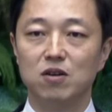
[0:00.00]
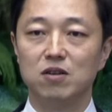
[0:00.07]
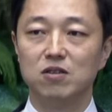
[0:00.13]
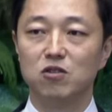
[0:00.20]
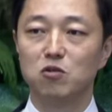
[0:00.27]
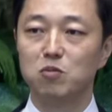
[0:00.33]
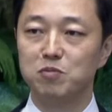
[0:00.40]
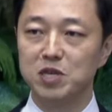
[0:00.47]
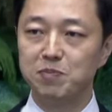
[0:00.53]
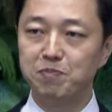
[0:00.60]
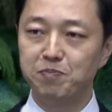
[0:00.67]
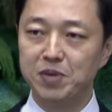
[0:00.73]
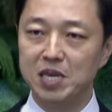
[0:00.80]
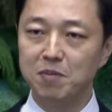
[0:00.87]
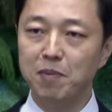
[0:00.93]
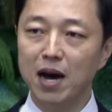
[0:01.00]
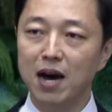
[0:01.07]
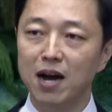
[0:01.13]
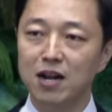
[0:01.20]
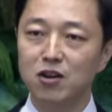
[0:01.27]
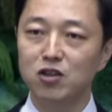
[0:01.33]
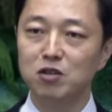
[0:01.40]
여러분, 이
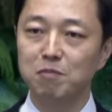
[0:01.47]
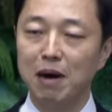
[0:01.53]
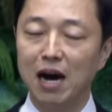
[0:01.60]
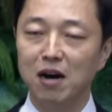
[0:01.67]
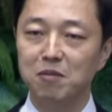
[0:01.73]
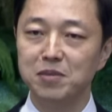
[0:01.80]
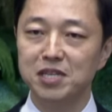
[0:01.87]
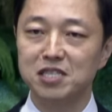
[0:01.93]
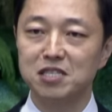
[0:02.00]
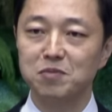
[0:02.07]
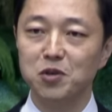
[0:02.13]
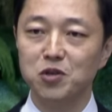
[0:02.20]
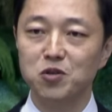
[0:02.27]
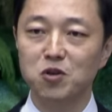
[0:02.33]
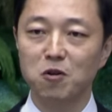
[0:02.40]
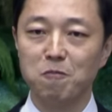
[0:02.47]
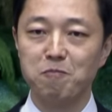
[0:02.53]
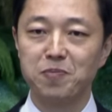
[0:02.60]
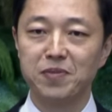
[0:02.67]
비방하려는 마음이 있으면요.